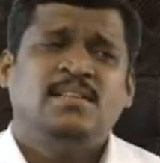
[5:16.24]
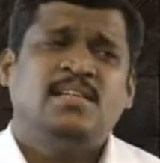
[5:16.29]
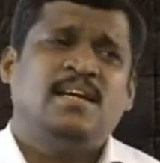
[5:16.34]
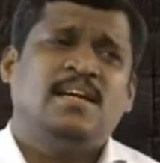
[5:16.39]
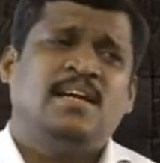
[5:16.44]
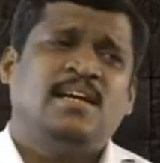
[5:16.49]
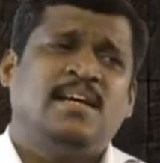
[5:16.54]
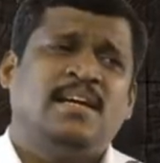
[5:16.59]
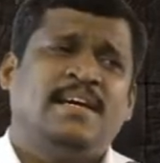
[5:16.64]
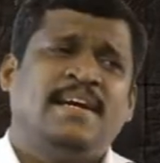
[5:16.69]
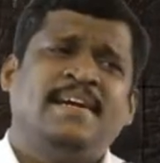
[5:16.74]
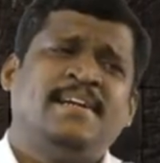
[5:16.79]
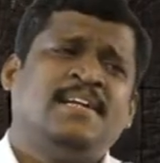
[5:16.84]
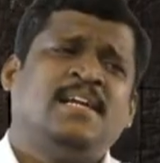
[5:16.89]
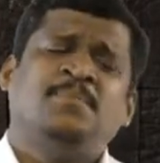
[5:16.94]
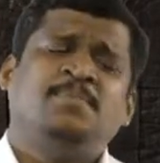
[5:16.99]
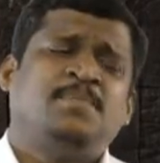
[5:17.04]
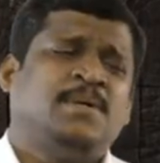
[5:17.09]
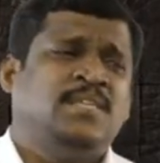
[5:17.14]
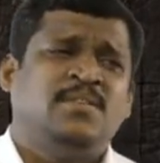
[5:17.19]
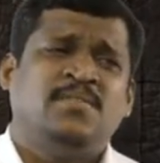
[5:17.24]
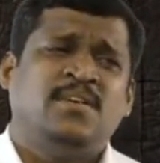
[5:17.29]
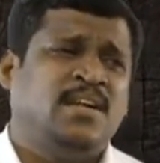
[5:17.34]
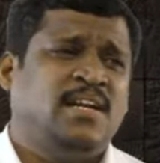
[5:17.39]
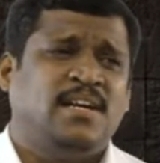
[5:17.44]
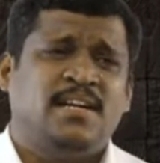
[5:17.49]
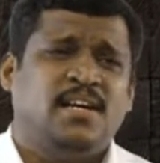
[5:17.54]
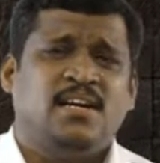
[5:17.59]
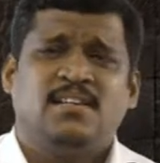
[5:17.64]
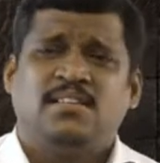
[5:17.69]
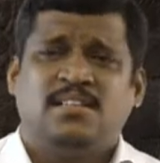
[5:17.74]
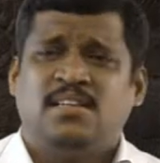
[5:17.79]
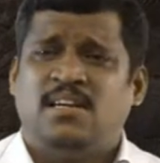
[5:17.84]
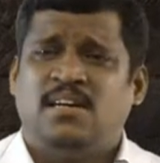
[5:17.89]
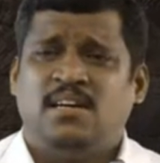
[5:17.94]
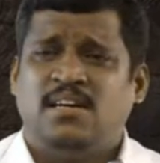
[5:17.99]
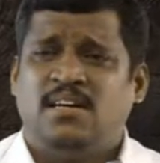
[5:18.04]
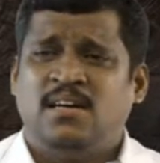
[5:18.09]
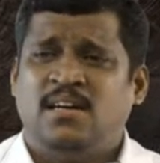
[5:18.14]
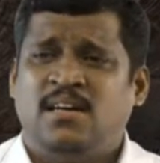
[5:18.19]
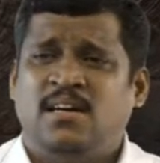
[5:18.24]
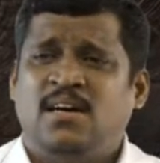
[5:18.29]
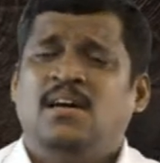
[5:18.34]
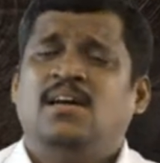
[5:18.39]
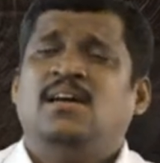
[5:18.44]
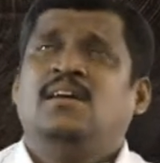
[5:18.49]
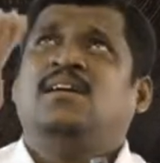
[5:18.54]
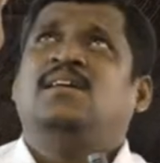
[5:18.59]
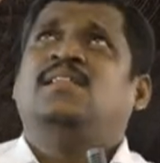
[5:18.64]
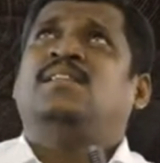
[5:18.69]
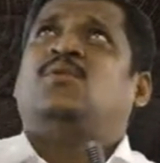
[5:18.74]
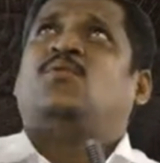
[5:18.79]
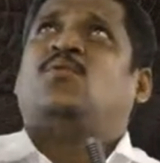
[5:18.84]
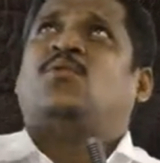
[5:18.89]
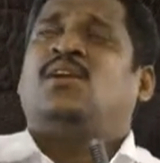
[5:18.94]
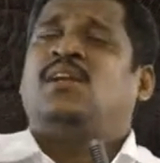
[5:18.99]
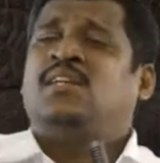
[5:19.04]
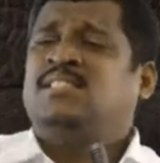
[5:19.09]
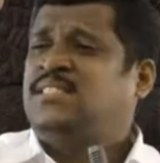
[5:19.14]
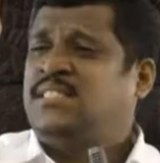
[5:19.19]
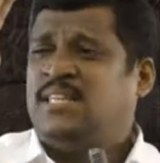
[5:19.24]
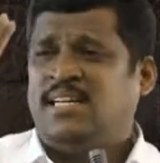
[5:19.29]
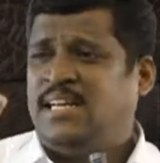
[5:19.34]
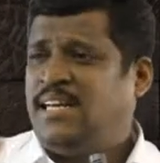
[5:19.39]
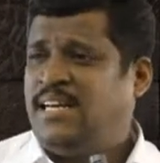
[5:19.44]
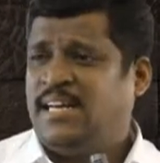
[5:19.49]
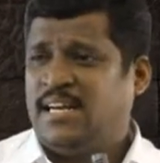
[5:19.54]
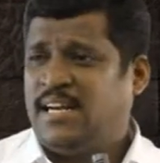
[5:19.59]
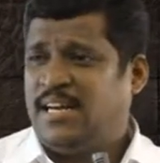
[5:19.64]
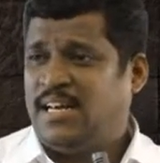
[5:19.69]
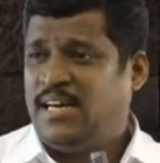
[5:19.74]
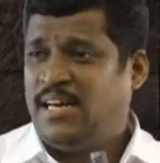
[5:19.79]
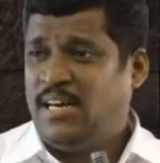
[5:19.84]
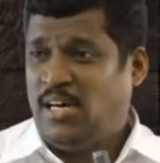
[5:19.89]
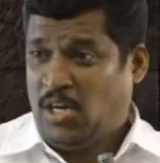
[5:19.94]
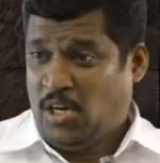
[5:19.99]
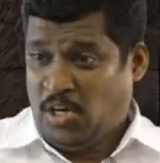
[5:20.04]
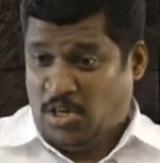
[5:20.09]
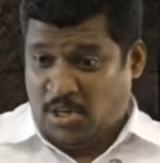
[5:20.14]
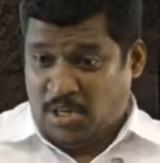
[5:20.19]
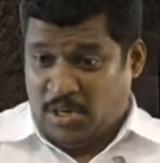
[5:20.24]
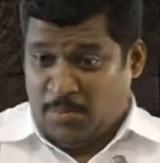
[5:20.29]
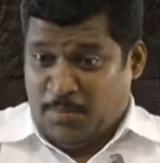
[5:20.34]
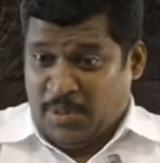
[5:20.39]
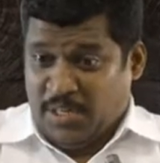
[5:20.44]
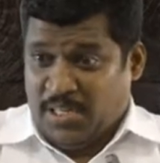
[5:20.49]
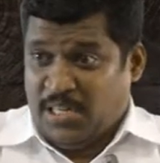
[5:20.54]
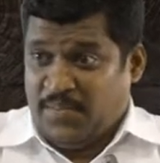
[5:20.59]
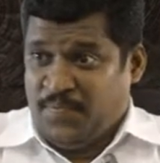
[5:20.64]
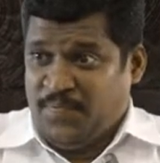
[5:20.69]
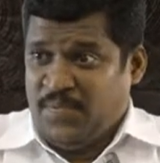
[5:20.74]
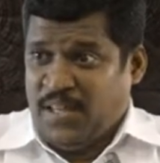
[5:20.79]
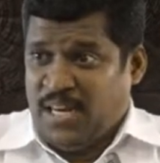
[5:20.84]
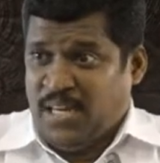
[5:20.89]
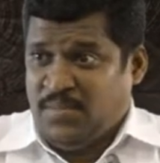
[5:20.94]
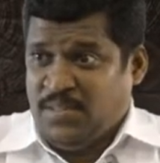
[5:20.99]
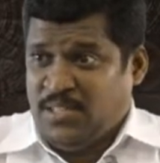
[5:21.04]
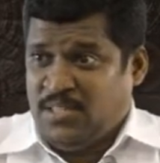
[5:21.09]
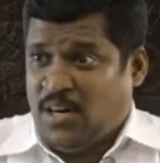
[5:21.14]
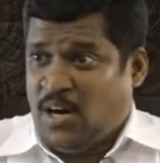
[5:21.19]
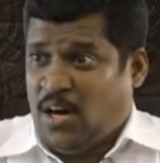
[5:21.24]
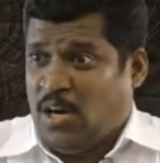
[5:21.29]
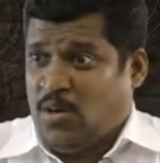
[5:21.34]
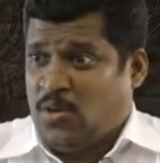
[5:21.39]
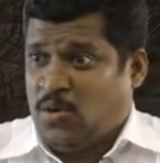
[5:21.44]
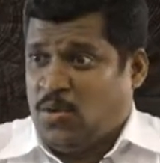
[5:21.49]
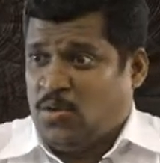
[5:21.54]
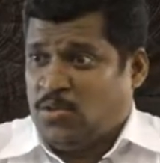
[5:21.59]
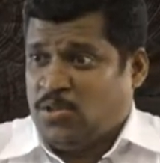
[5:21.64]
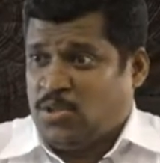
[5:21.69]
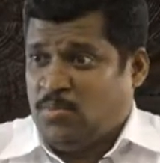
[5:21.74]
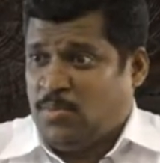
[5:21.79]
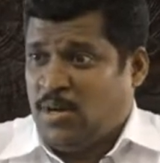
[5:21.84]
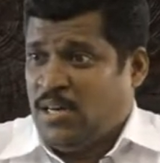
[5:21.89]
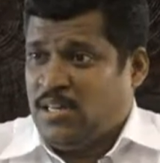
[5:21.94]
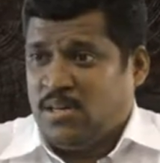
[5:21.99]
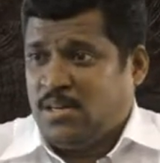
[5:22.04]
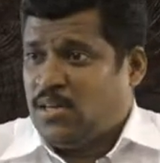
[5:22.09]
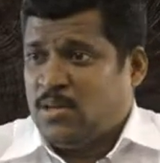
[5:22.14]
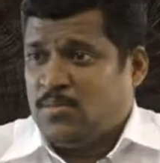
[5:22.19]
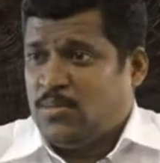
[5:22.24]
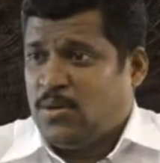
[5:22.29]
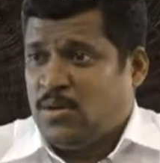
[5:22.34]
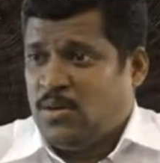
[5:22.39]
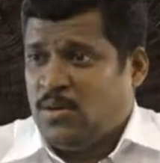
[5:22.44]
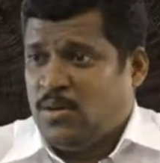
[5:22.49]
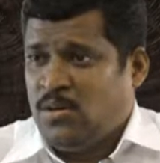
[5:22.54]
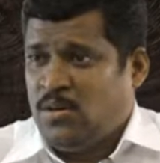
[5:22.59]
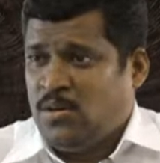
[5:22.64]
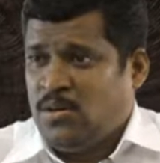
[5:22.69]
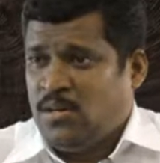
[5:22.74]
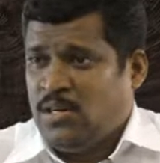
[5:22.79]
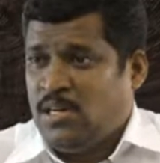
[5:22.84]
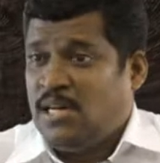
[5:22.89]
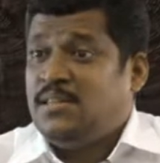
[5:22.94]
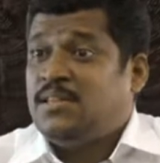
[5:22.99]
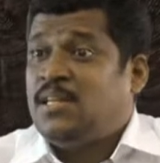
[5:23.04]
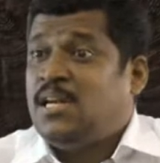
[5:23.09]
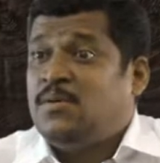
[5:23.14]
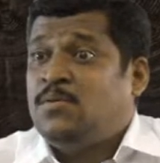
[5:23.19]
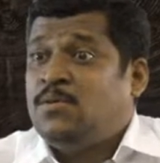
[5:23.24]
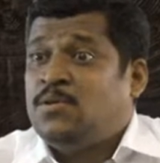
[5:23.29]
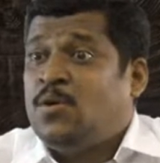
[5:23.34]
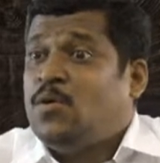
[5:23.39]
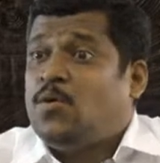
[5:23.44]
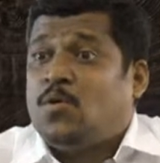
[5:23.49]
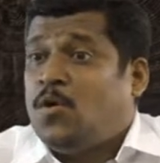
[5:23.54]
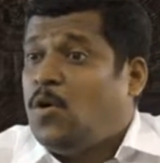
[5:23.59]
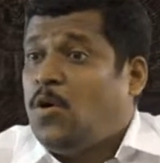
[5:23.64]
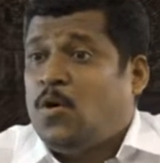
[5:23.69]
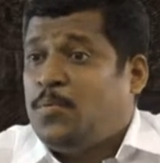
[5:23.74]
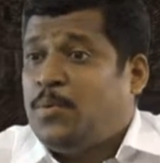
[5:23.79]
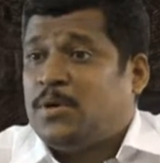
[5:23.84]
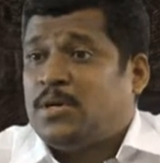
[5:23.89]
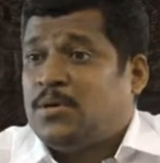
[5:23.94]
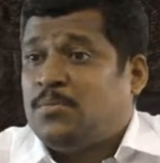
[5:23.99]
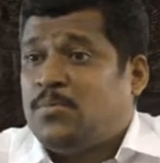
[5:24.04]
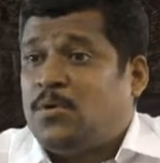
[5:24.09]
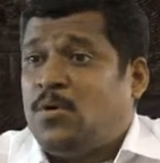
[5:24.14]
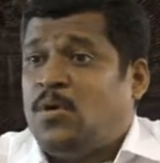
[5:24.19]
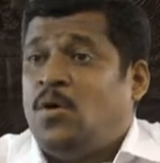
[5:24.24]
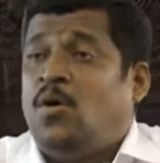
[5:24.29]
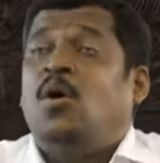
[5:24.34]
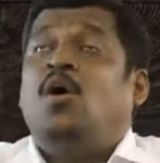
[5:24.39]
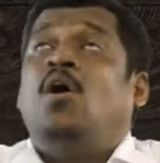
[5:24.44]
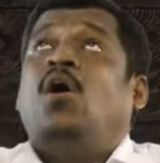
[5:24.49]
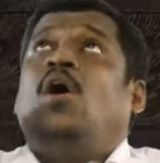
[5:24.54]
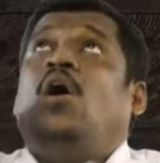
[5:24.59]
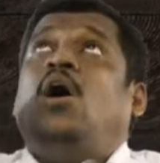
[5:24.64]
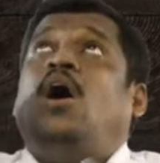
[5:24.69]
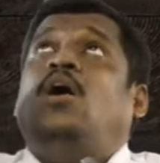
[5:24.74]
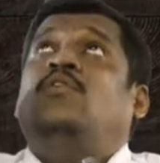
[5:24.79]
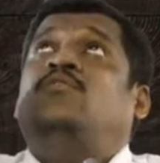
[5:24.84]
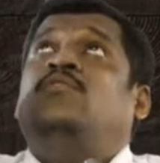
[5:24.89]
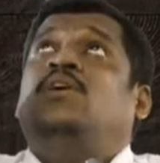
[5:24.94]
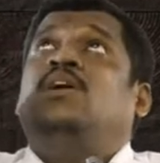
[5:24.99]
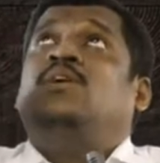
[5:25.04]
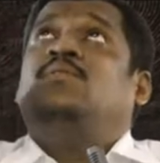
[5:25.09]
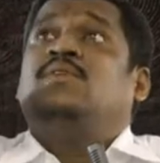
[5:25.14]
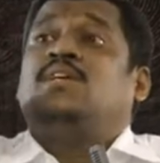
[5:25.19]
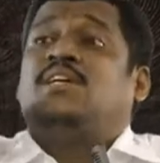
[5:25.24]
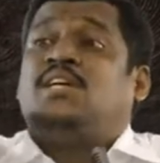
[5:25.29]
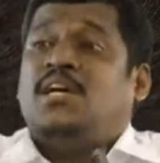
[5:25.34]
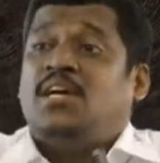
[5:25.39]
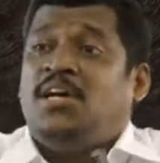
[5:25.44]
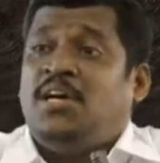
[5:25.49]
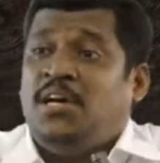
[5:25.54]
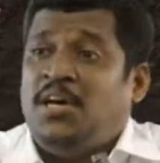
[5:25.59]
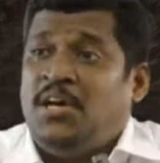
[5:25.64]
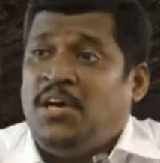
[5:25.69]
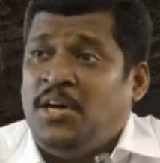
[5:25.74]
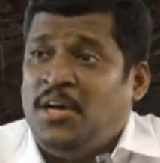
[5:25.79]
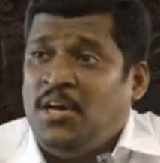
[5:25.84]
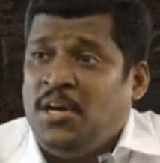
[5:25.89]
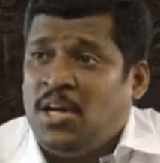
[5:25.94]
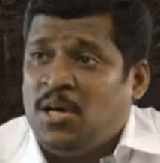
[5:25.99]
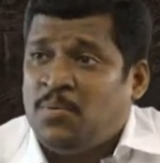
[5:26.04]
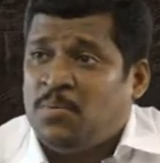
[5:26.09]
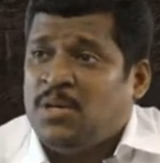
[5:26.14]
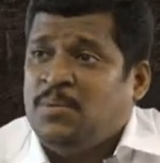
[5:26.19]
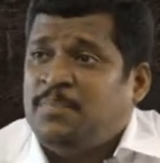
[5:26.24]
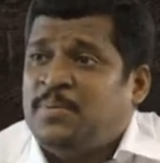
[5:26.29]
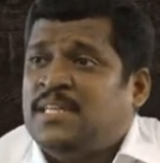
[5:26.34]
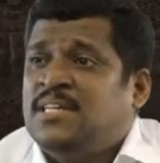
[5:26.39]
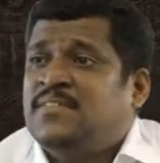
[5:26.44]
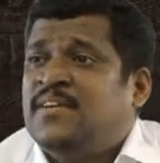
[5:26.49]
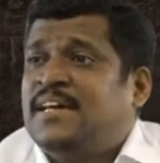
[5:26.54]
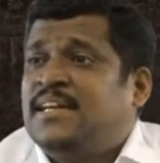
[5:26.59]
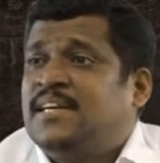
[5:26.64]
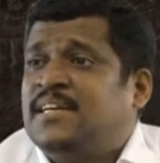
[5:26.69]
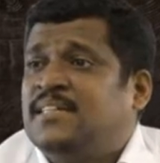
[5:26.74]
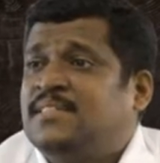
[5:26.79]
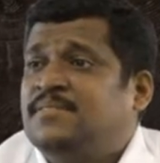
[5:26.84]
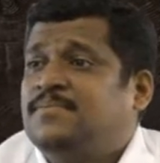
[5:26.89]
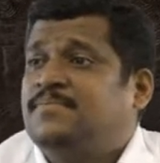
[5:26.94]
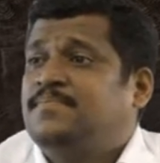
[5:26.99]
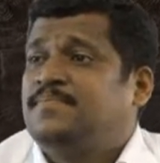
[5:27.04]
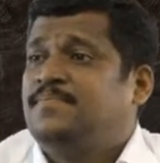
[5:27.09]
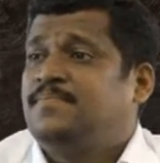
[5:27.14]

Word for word: இந்த கெட்ட பதவிகள் என்ன ஆகுதுன்னா இந்த ஒரு லட்சம் லேயரில் நம்ம எந்த அளவுக்கு ஆக்ரோஷமாக இருக்கிறோமோ எந்த அளவுக்கு கோவப்படுறோமோ அவ்வளவு கீழே போய் பதிவாயிருங்க